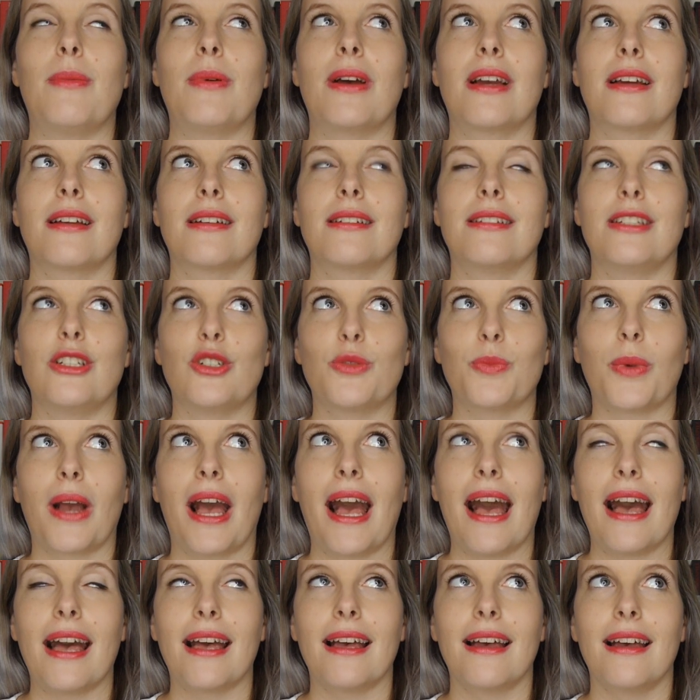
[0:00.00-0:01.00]
war aber die
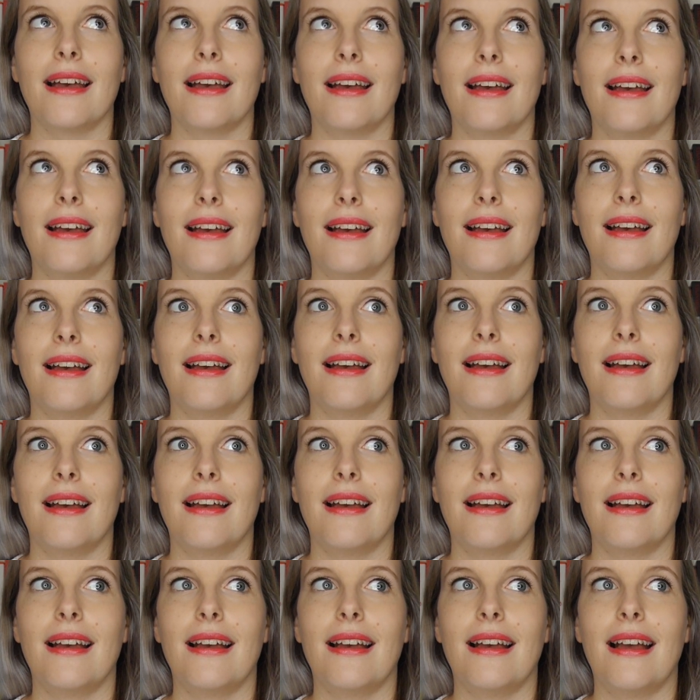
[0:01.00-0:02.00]
Sprache
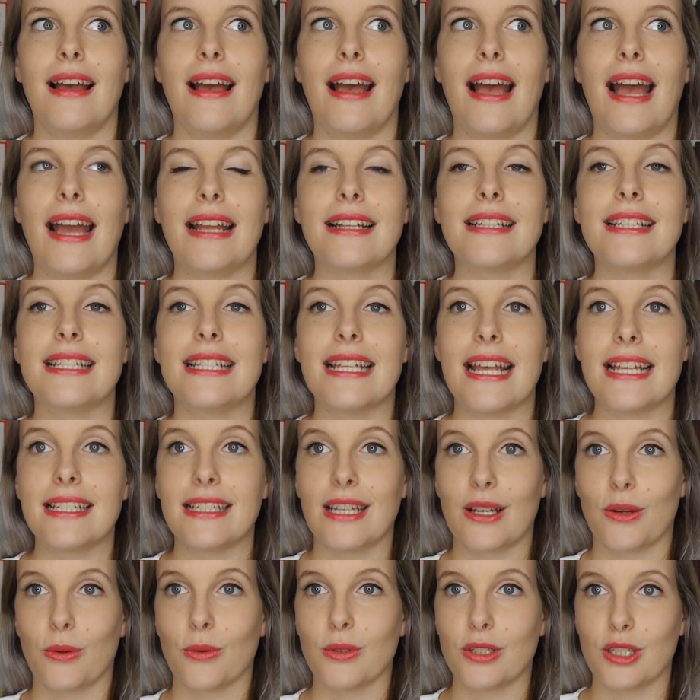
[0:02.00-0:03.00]
ein sehr,
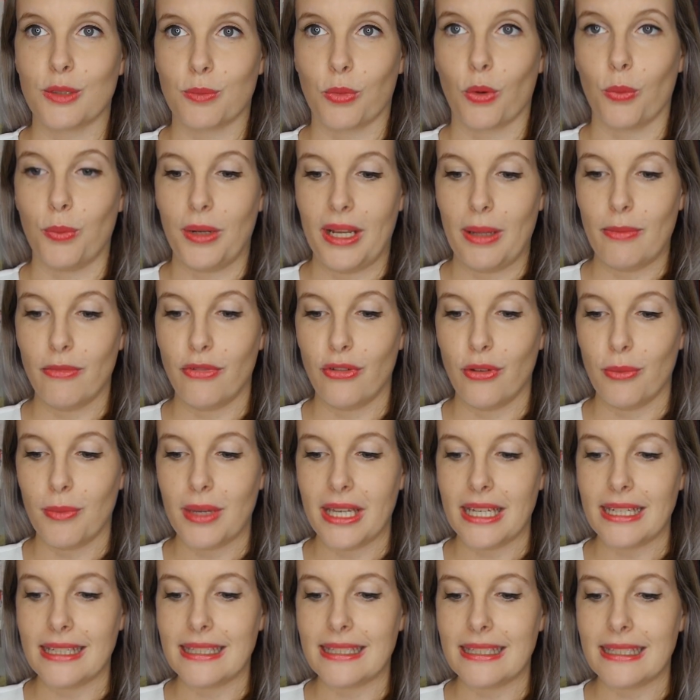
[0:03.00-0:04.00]
sehr großes Problem für
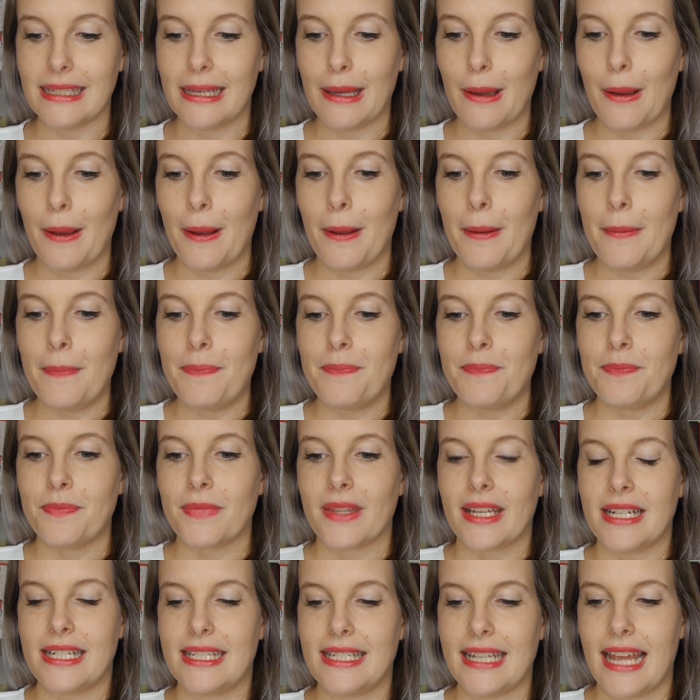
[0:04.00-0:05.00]
mich,
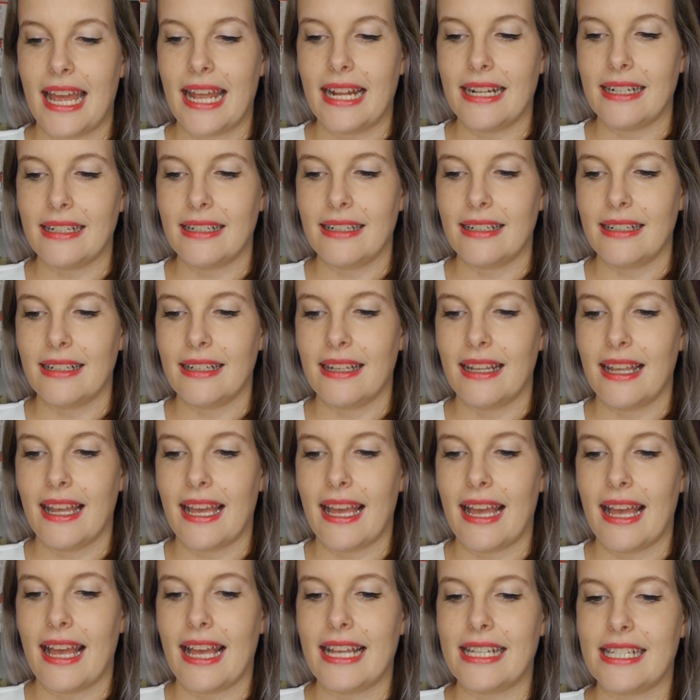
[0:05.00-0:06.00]
denn
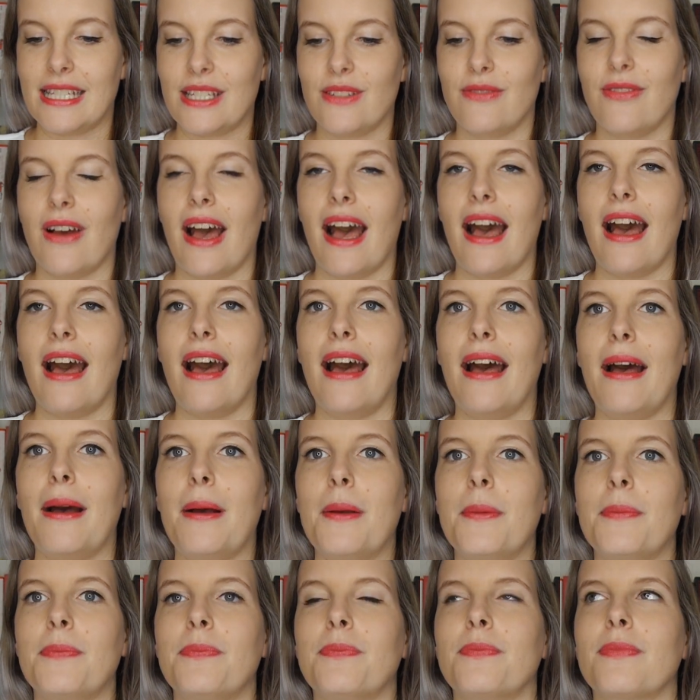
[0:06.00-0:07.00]
es
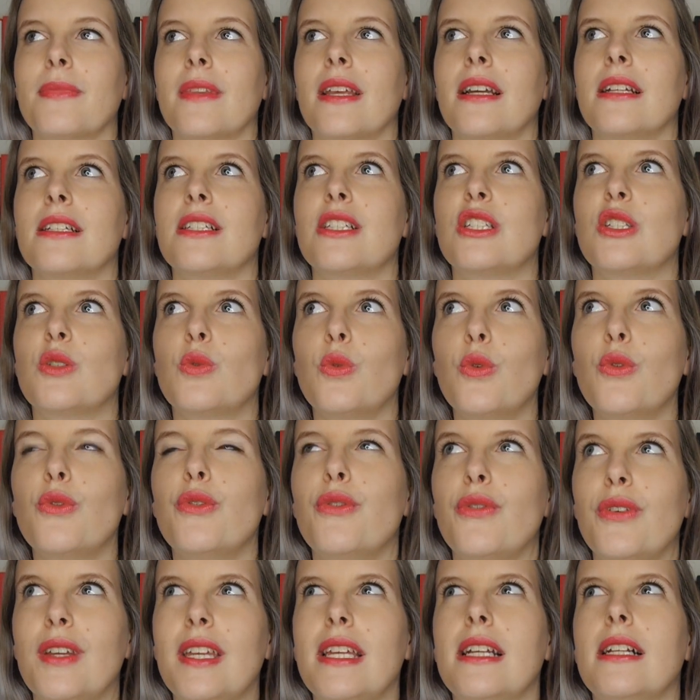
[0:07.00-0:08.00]
war zu
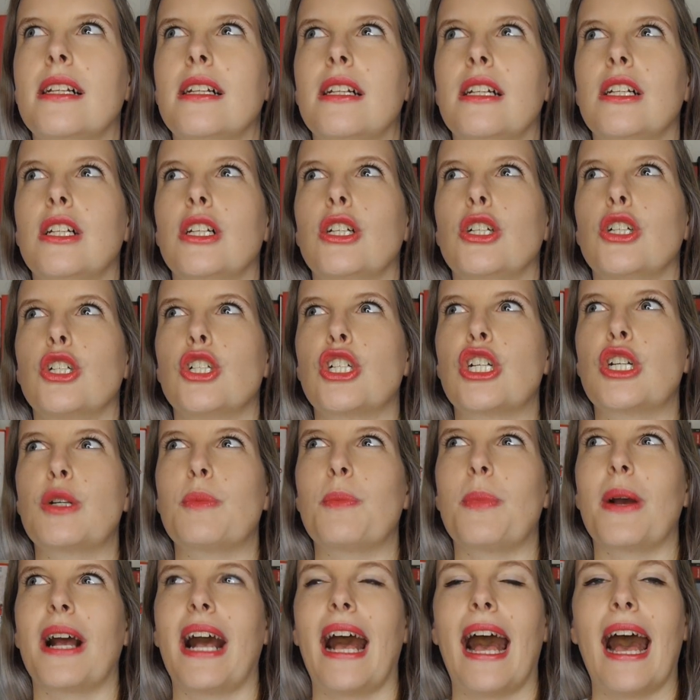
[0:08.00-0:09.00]
viel
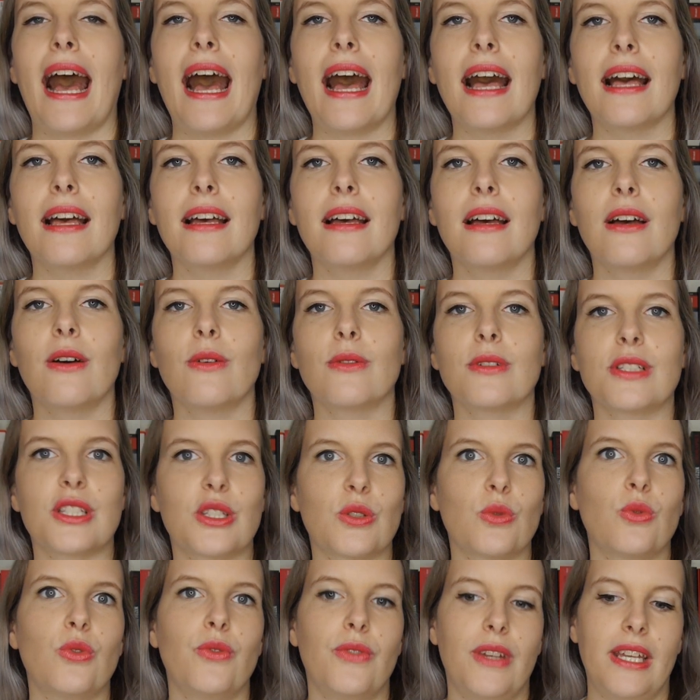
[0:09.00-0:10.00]
Sprache und
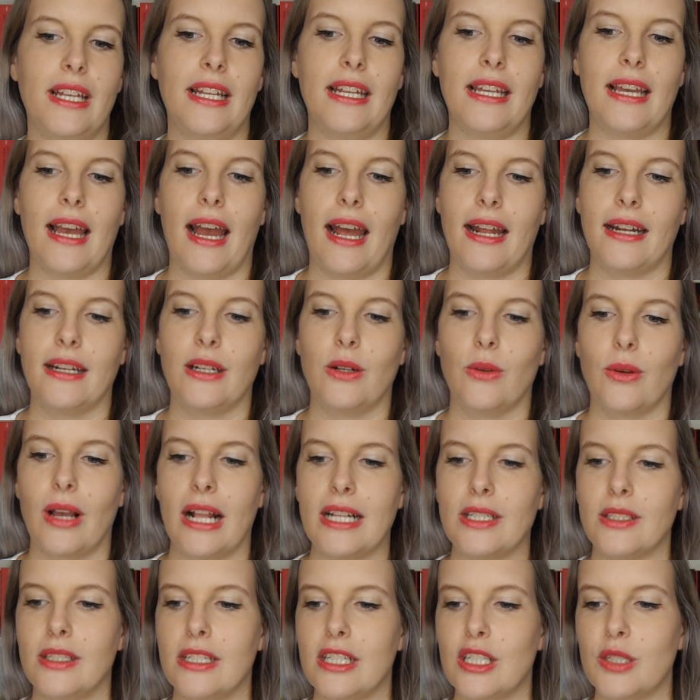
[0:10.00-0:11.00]
zu wenig Handlung.
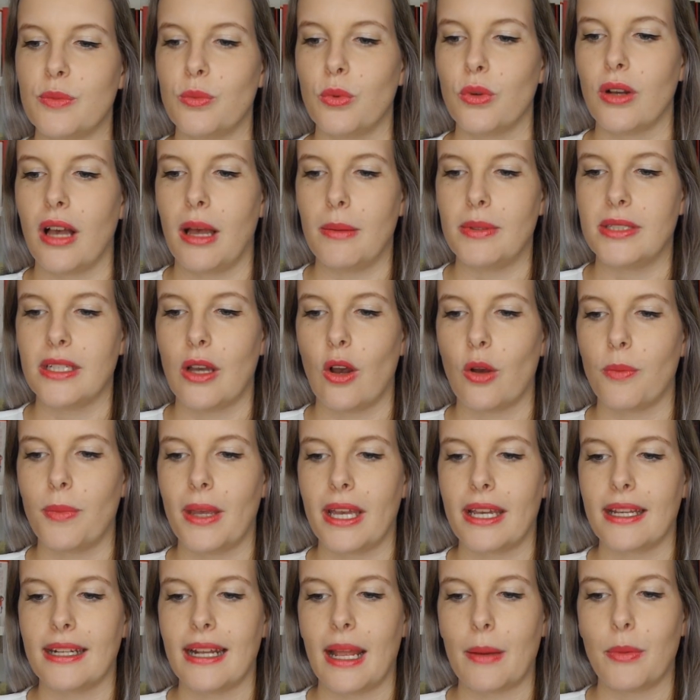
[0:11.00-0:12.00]
Also dieses Buch habe ich auch
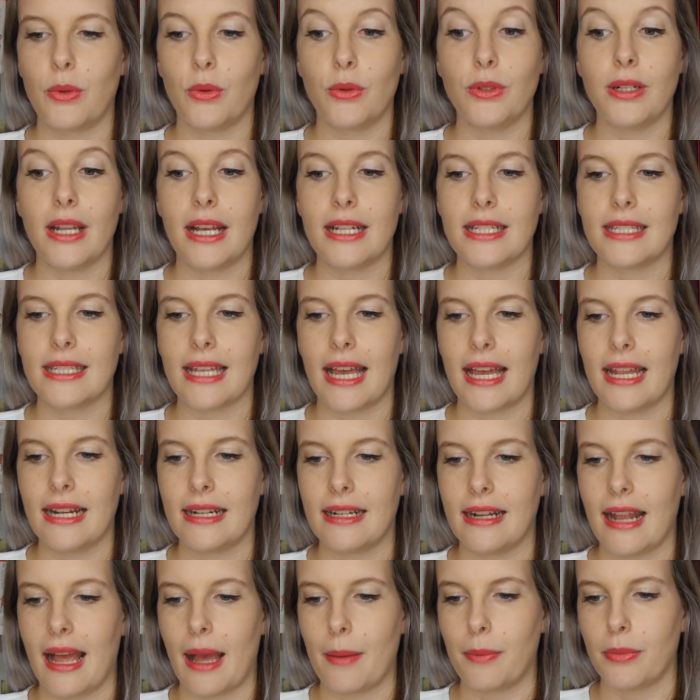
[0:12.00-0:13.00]
bei knapp 100
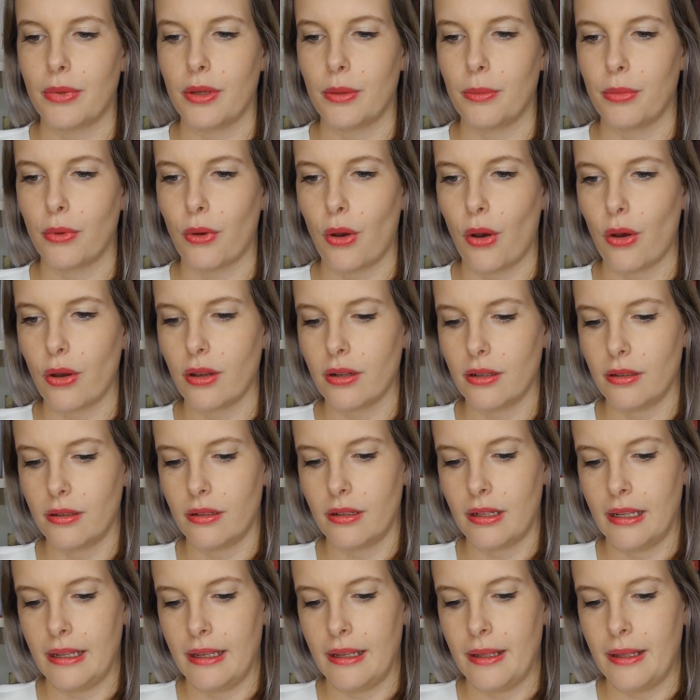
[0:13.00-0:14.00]
Seiten abgebrochen,